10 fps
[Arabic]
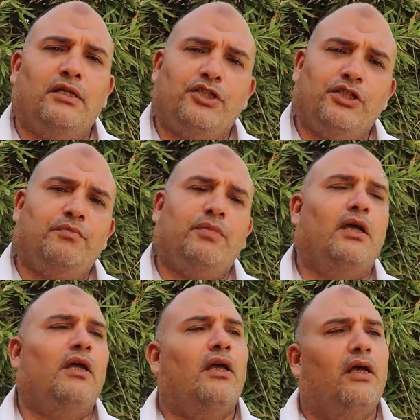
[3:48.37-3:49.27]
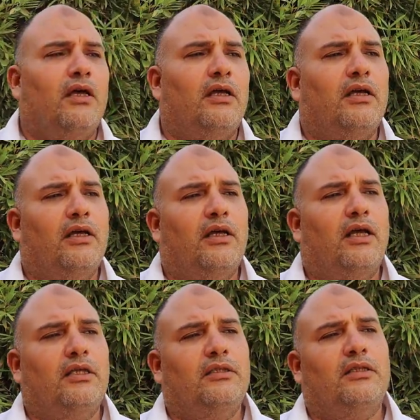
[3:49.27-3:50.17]
يجب
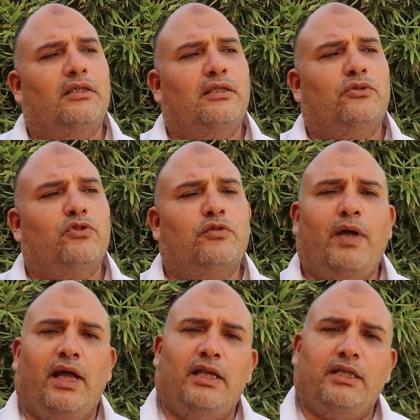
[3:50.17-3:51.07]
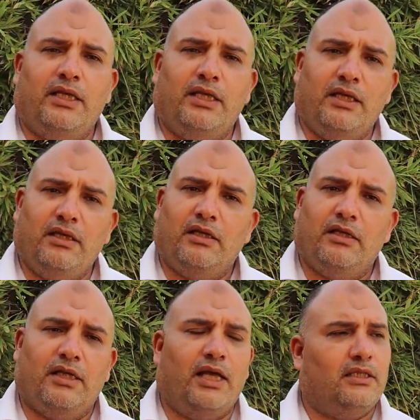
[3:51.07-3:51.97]
آه، أن تسمع لديه
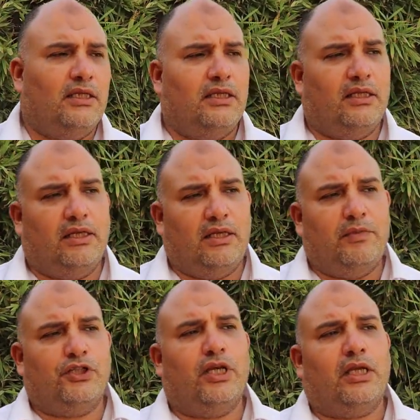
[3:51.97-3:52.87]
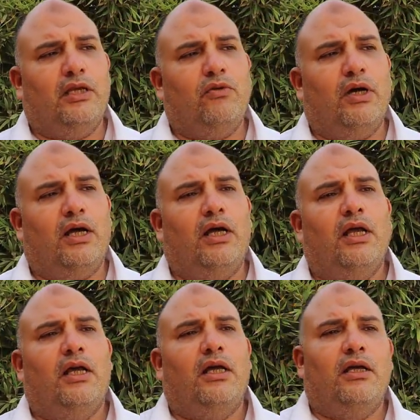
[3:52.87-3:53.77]
آه، هذه المشاكل
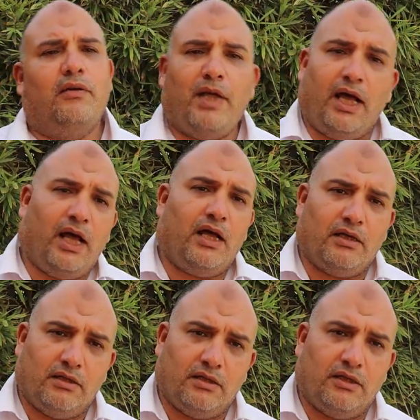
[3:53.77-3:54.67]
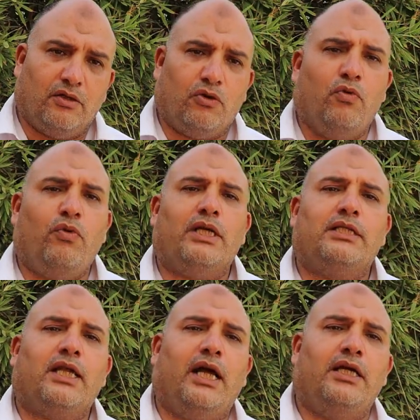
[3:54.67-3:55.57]
ومع القوة
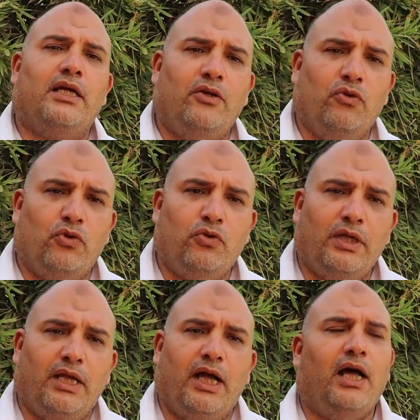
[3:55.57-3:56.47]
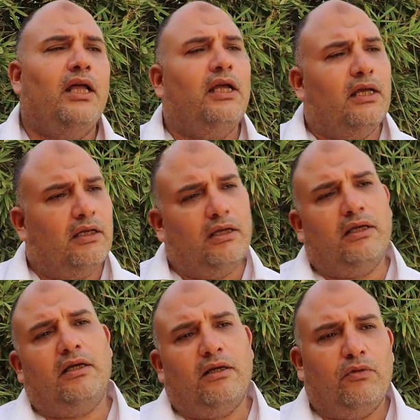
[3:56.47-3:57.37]
الاقتراحية للحلول لها
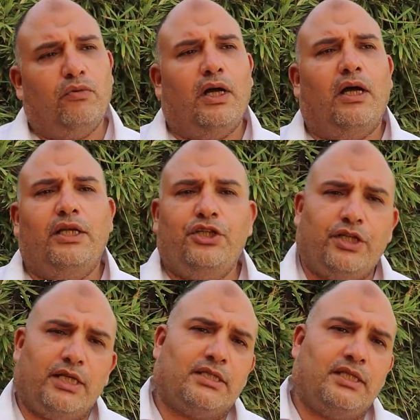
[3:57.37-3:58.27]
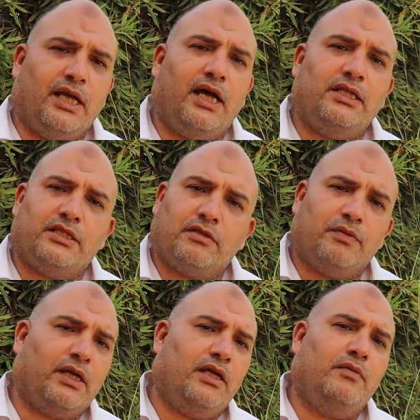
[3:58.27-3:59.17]
آه، وايجاد صيغه
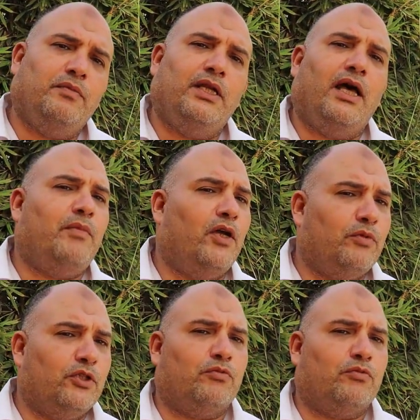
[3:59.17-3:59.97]
لتطبيق منها ما يمكن